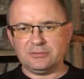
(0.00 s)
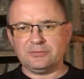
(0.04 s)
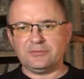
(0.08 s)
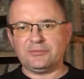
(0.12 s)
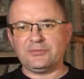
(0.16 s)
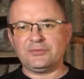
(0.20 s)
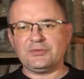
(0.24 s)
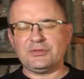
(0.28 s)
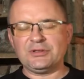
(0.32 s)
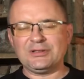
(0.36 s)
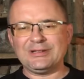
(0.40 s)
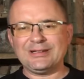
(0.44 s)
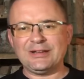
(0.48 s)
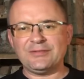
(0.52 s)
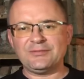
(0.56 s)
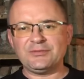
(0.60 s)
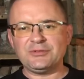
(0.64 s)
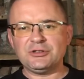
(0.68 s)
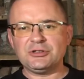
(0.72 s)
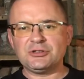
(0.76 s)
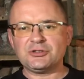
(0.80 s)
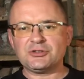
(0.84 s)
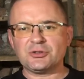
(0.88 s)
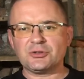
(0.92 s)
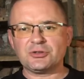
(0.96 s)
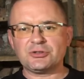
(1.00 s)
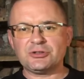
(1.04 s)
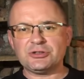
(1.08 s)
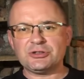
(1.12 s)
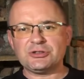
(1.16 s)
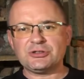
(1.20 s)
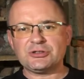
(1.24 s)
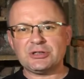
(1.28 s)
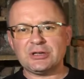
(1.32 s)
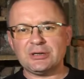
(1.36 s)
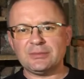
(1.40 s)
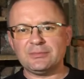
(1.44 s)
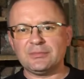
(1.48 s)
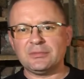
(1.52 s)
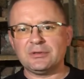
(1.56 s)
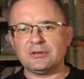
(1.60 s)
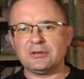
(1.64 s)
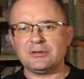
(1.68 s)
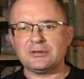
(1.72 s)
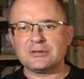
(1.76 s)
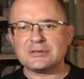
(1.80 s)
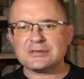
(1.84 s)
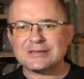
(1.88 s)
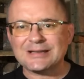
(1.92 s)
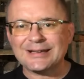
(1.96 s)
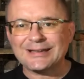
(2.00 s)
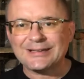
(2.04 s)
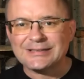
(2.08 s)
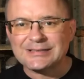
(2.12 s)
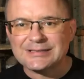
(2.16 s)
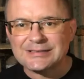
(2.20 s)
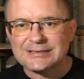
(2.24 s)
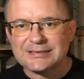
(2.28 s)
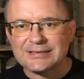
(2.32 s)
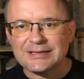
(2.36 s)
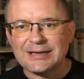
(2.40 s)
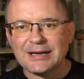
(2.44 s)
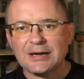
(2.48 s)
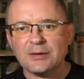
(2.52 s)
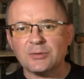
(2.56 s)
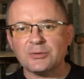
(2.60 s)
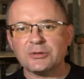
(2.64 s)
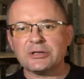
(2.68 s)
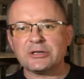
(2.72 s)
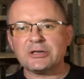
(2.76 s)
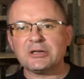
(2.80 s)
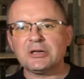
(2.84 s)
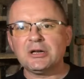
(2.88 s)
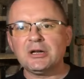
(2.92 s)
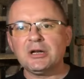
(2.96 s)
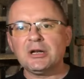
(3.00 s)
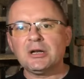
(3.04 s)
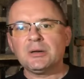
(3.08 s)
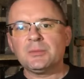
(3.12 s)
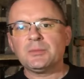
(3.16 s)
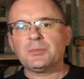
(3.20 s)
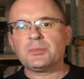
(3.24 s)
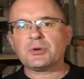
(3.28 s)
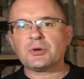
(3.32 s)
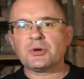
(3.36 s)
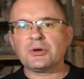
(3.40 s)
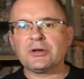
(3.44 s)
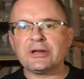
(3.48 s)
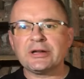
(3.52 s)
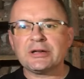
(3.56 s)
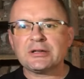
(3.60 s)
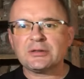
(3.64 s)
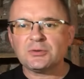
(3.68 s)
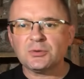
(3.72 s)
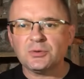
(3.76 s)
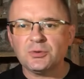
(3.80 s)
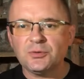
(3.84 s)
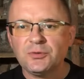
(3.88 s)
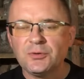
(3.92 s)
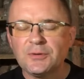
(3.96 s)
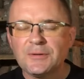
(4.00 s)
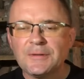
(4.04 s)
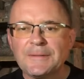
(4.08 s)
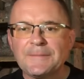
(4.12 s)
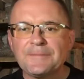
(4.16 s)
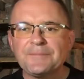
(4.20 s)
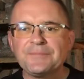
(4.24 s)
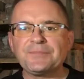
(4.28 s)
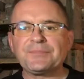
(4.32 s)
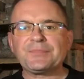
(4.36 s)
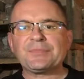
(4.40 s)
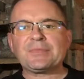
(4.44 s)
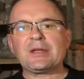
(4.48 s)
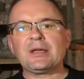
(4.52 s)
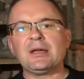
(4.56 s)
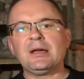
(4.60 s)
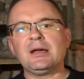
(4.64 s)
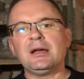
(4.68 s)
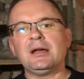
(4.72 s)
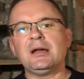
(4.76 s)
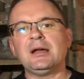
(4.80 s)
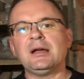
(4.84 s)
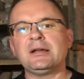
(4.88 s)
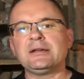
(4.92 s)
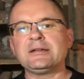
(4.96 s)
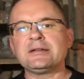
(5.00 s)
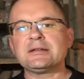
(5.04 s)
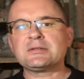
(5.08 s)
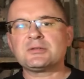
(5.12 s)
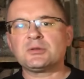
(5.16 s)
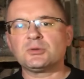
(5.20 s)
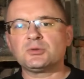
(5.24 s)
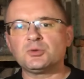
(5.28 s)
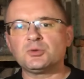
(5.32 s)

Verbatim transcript: wydawniczo gdzieś tam y, zaistniałych projektów. E, jest to